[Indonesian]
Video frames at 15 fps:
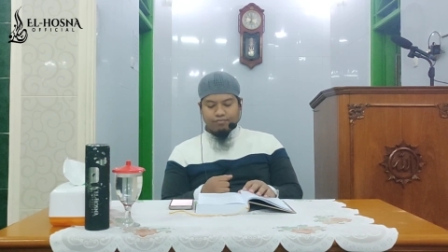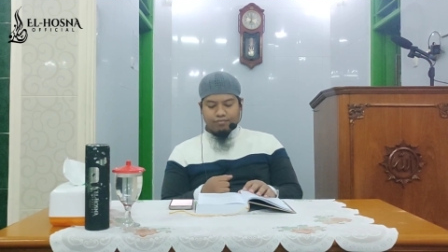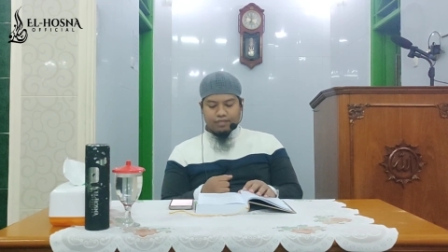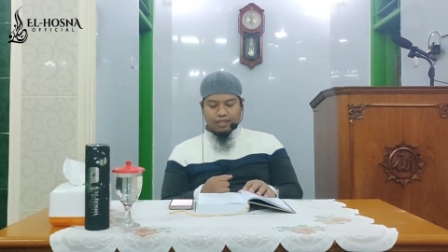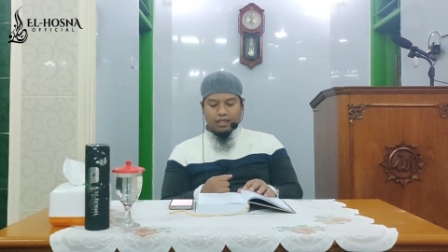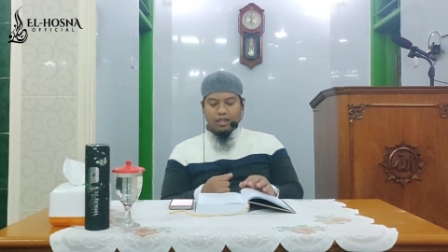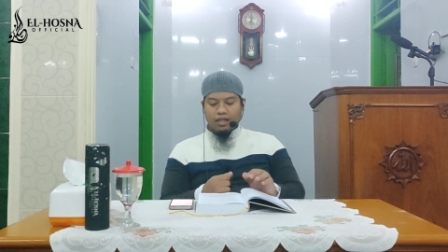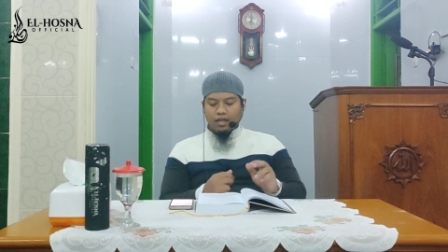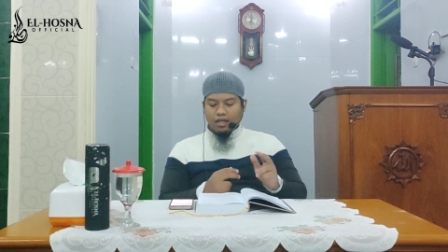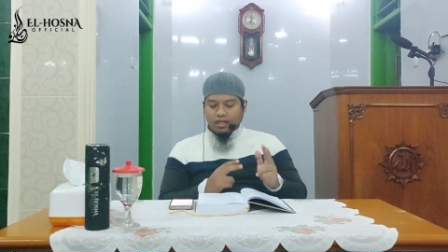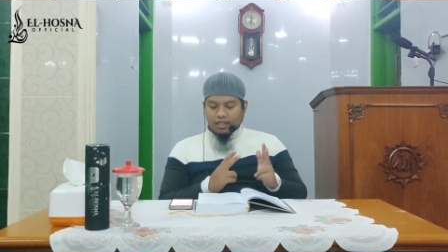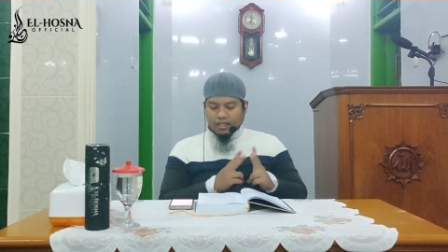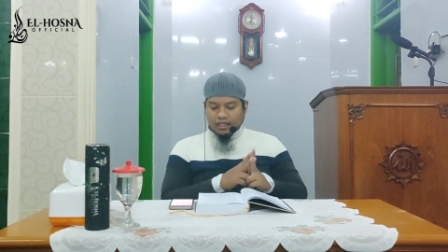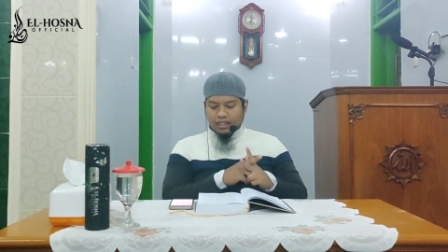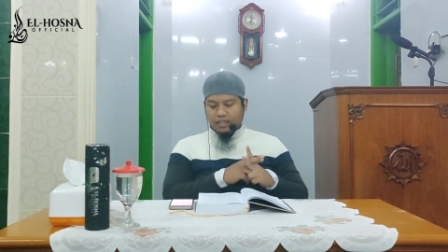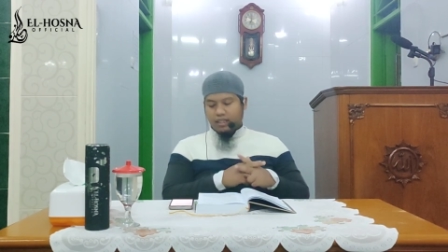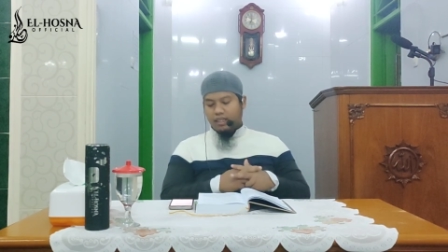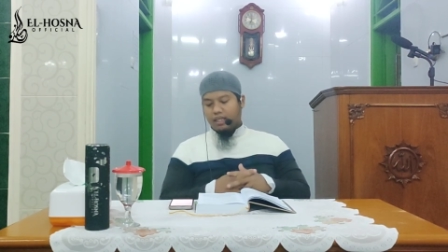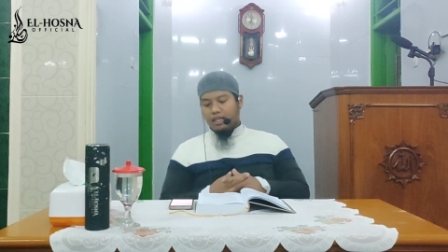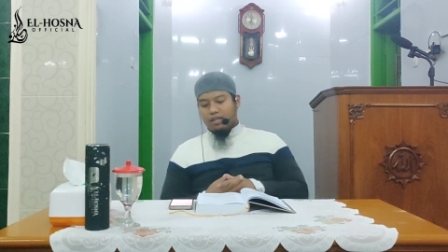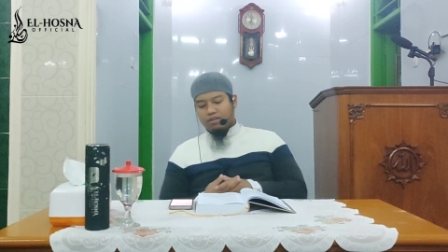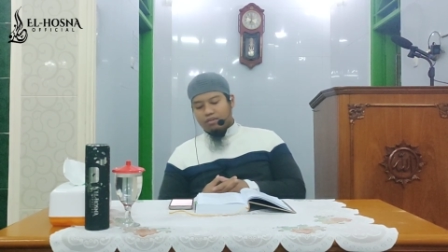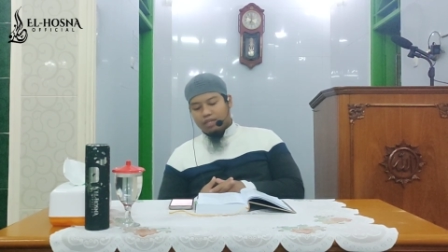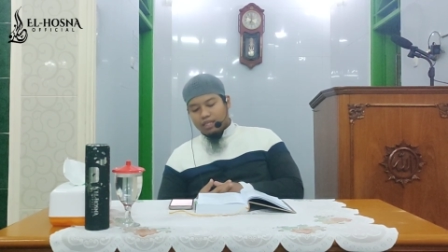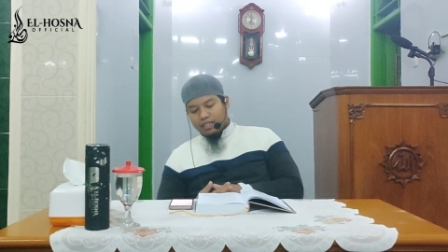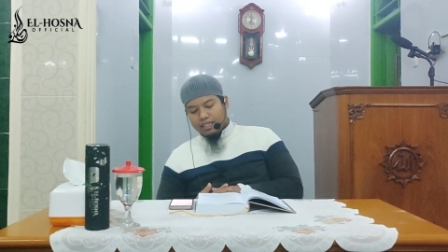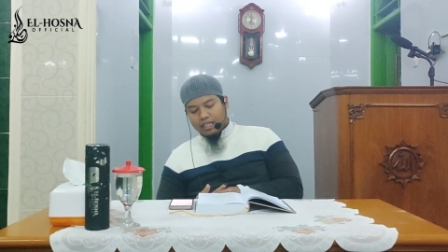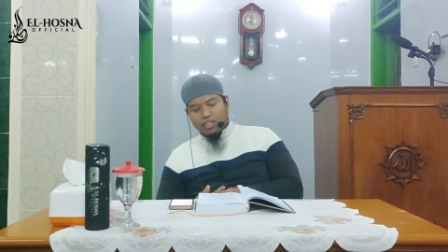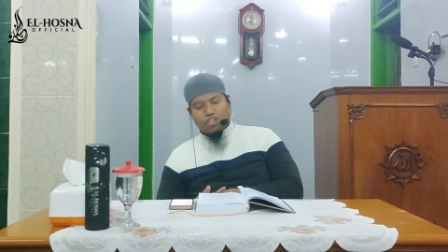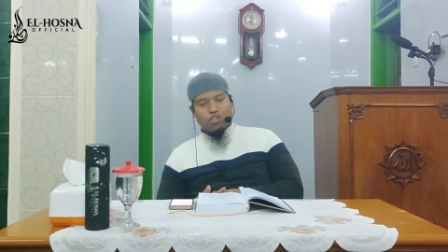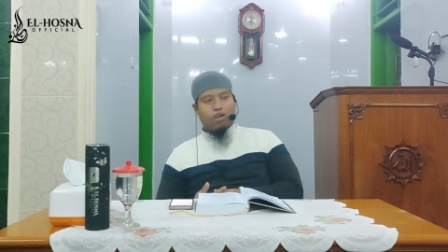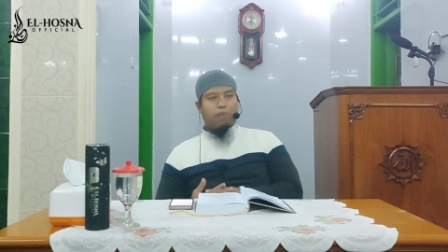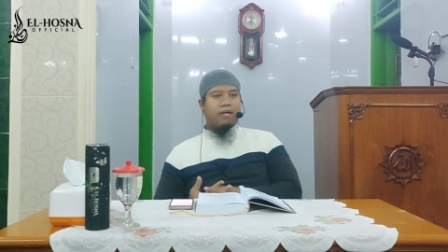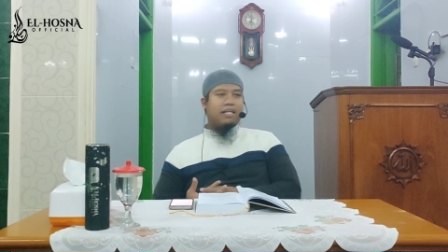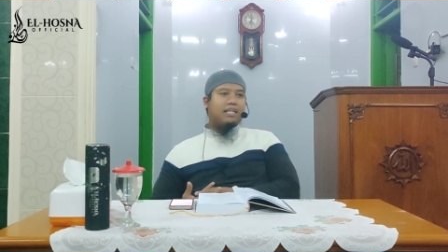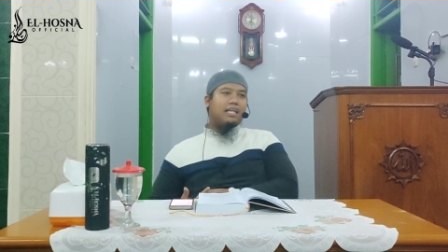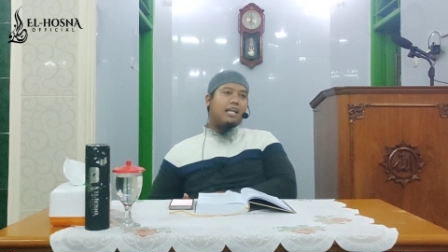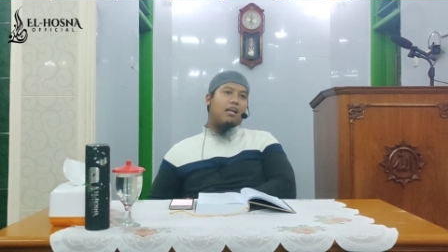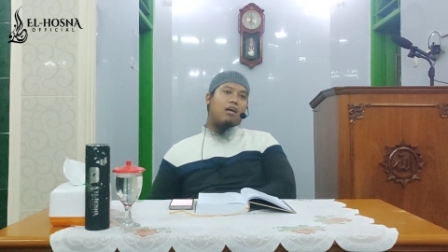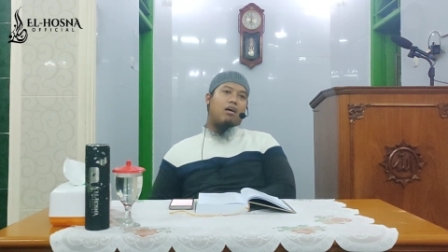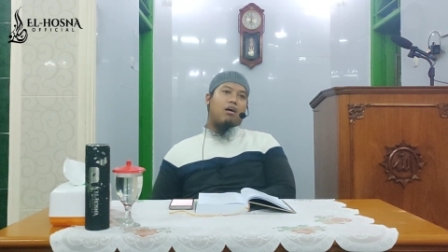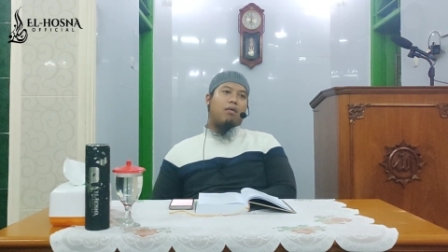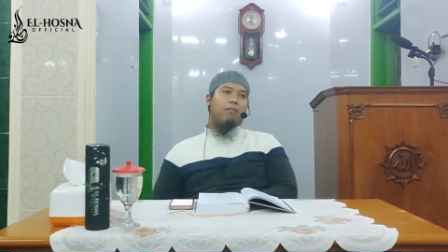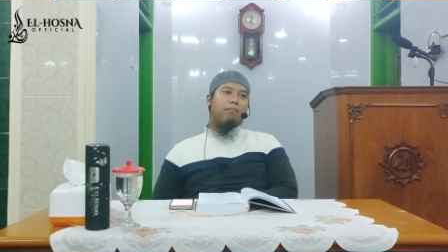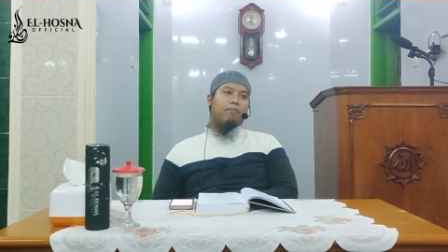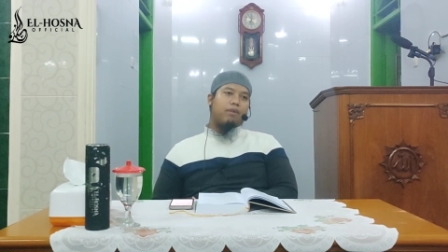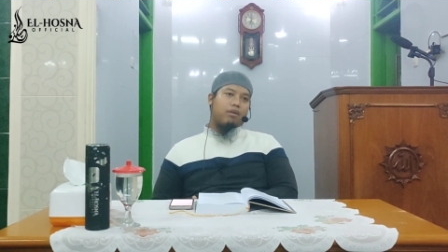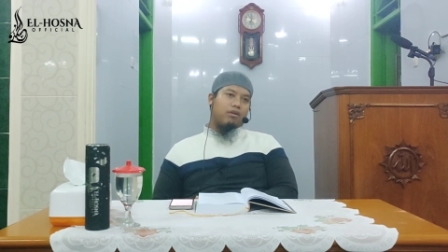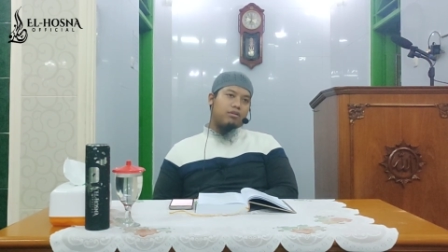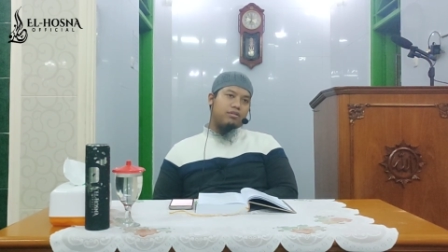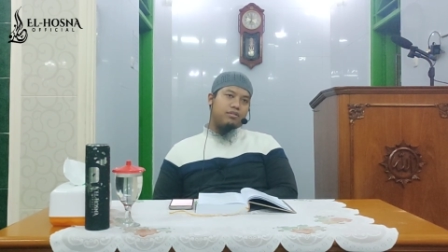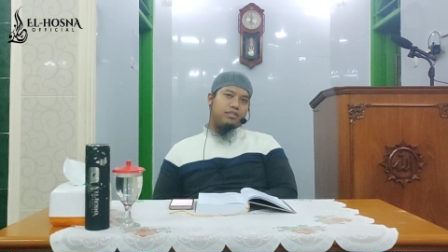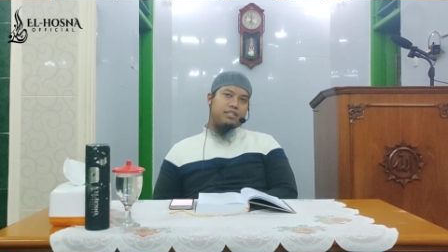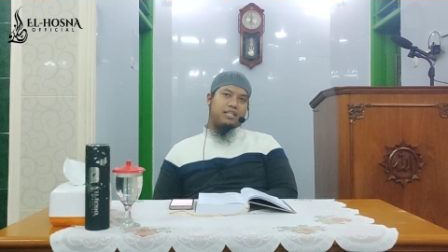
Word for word: Ya. Yang ketiga, wala tashrabannal khamra.